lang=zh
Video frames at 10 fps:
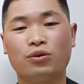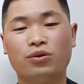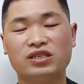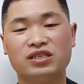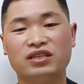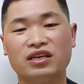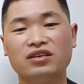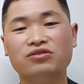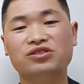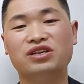或是能
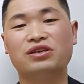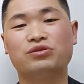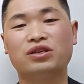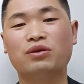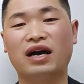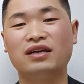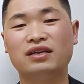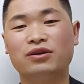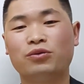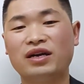够解决的话，
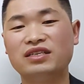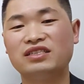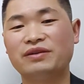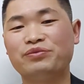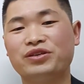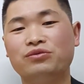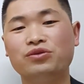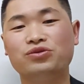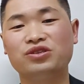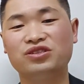欢迎在评
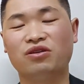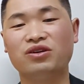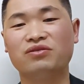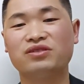论区交流。